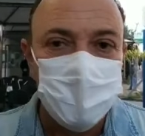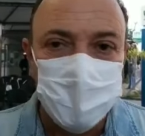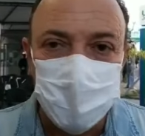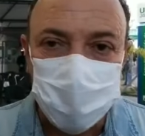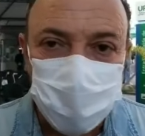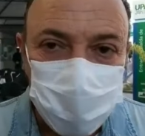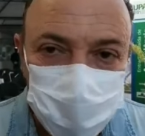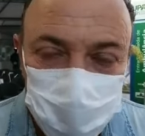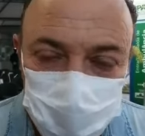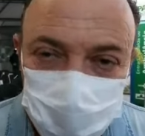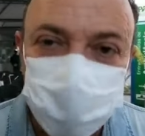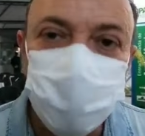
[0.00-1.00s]
aqui tem
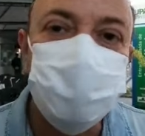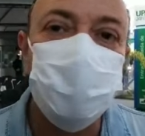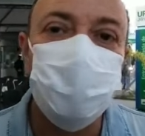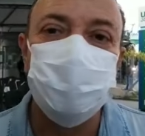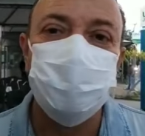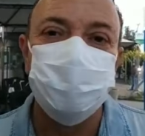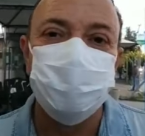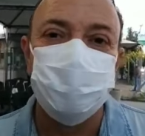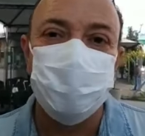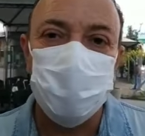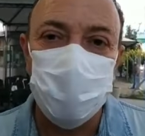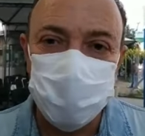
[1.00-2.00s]
oxigênio,
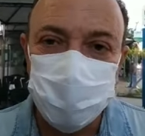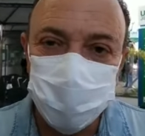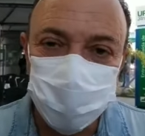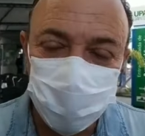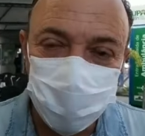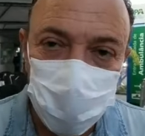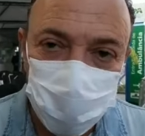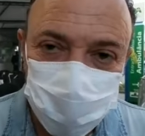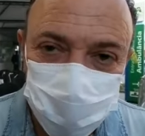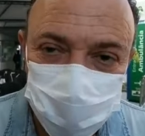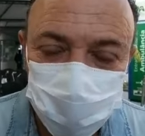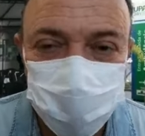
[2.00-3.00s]
aqui os
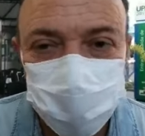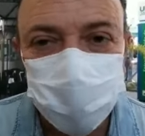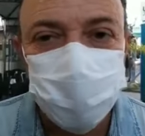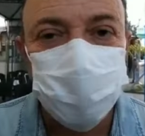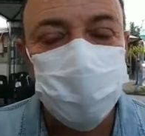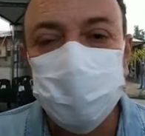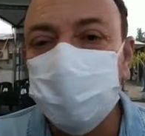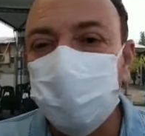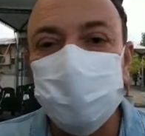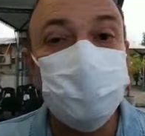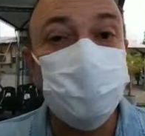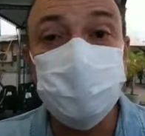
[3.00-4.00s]
médicos eu quero
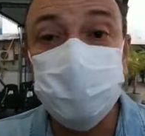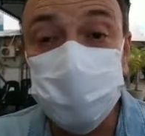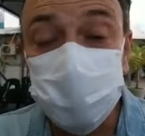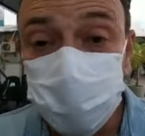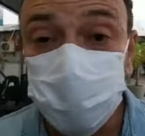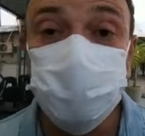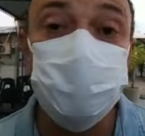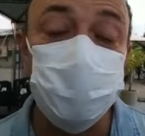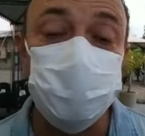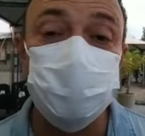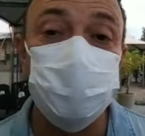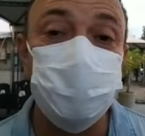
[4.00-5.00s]
agradecer muito
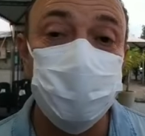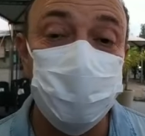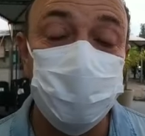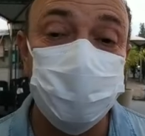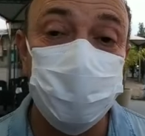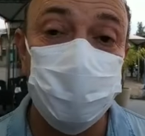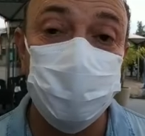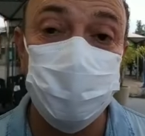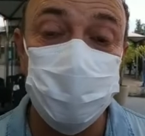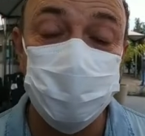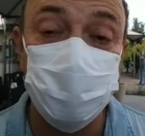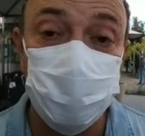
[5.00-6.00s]
aos profissionais da área,
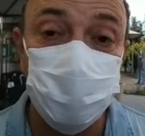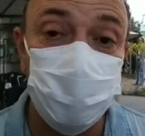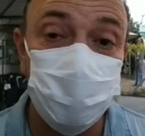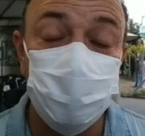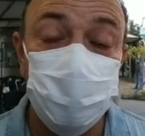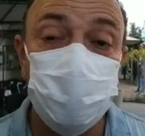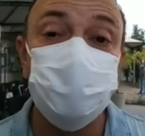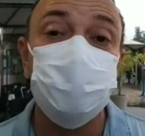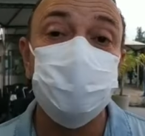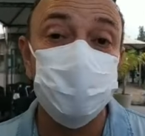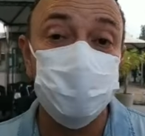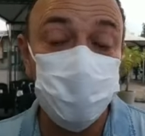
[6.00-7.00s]
da área médica
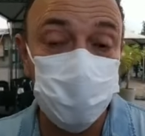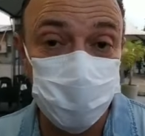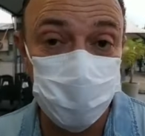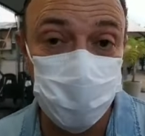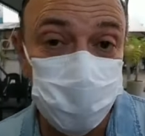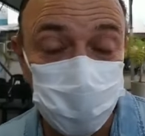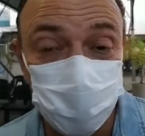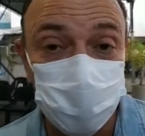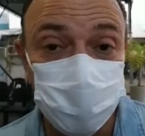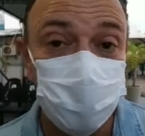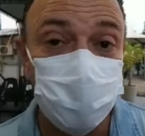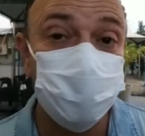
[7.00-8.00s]
e também aos profissionais
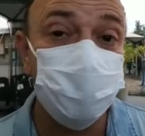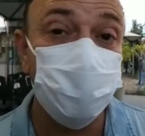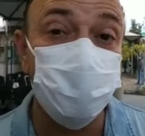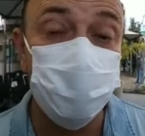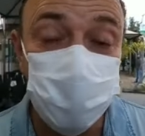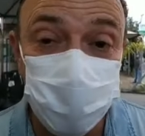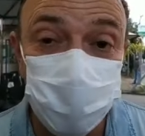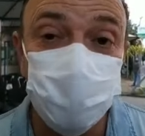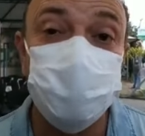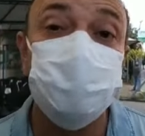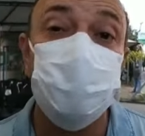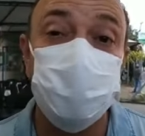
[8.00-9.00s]
da área da saúde,
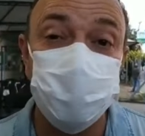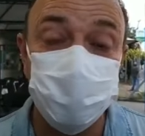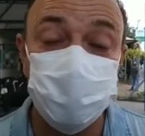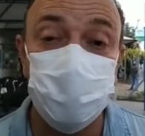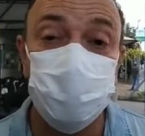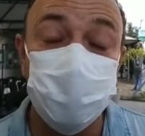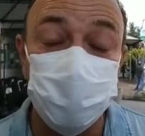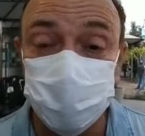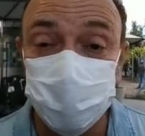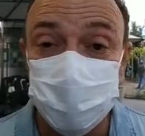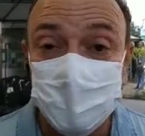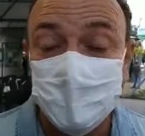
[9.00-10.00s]
enfermagens, técnicos.
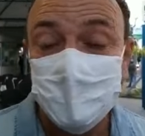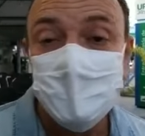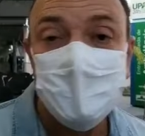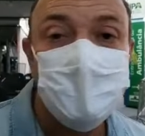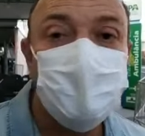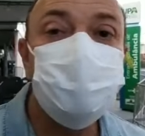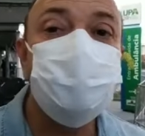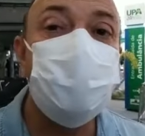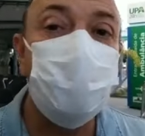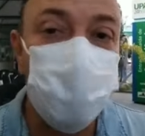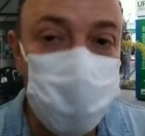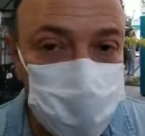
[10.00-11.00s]
Eles
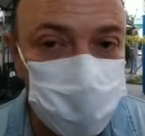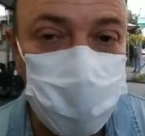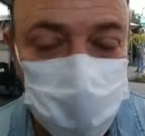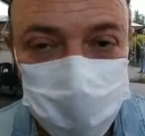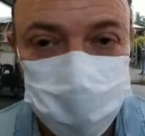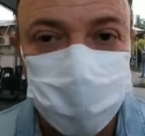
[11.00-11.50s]
já entram